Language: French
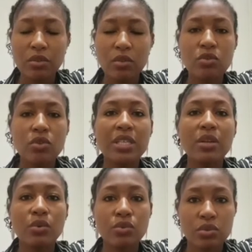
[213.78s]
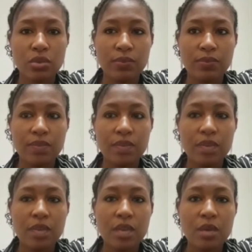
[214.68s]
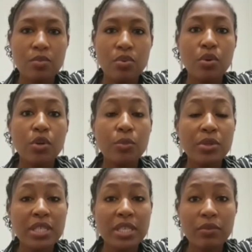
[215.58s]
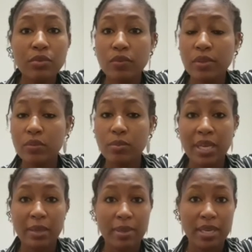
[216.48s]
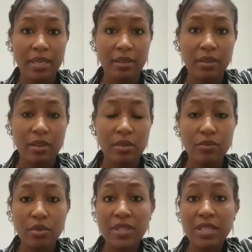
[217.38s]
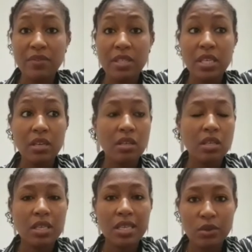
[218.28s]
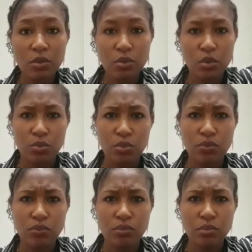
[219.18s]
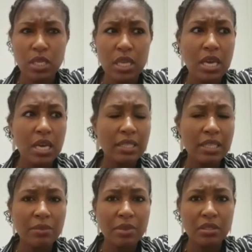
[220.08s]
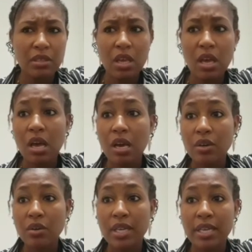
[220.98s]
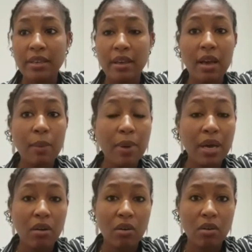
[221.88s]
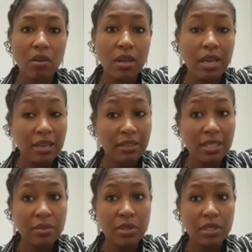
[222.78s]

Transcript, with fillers: dans ce qu'il ressent. Pour communiquer, vous devez vous préparer. Vous devez définir qui est l'autre pour vous Un ami, un collègue, un parent, un ennemi.